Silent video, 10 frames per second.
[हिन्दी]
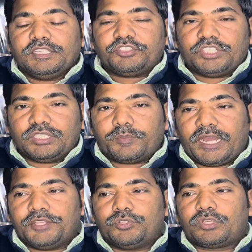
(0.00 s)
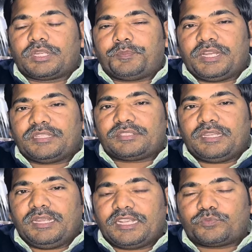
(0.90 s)
जिन भाइयों के पास
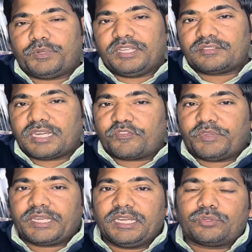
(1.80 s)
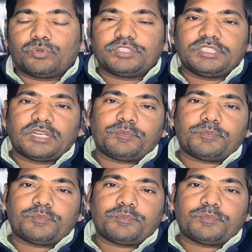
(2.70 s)
एक्सपीरियंस सर्टिफिकेट ओरिजिनल